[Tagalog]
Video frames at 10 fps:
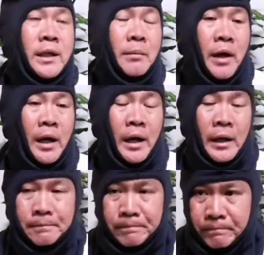sa
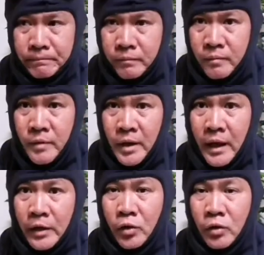mga
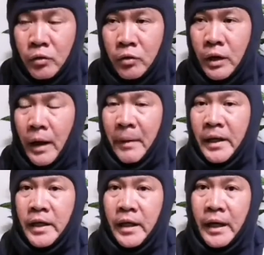ano,
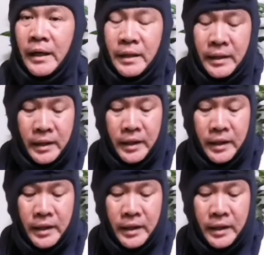kapaligiran.